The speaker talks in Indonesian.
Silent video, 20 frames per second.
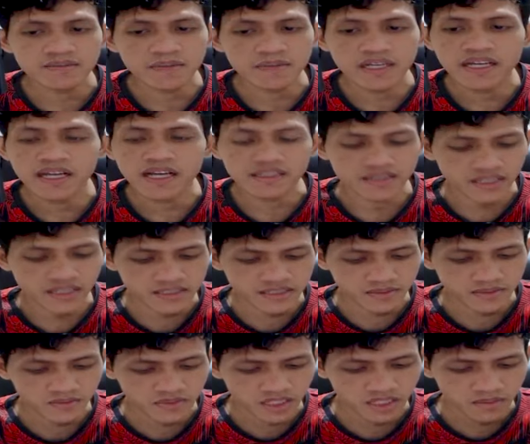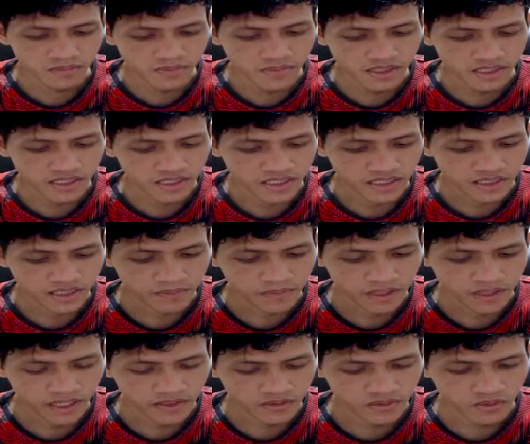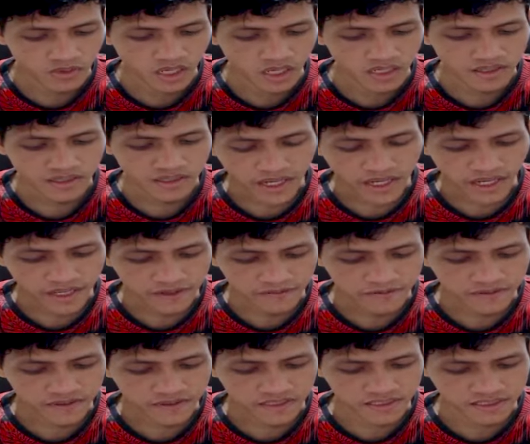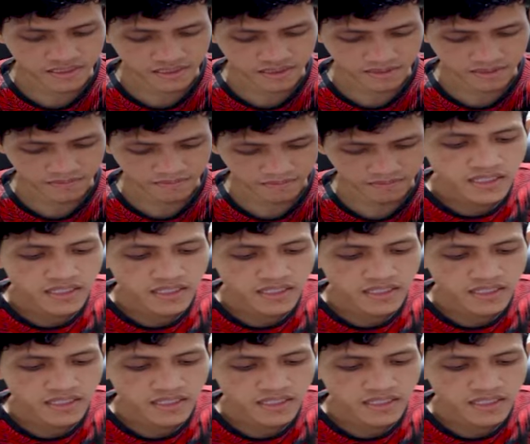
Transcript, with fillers: Ini paling atas, kemudian pilih ke pengaturan privacy.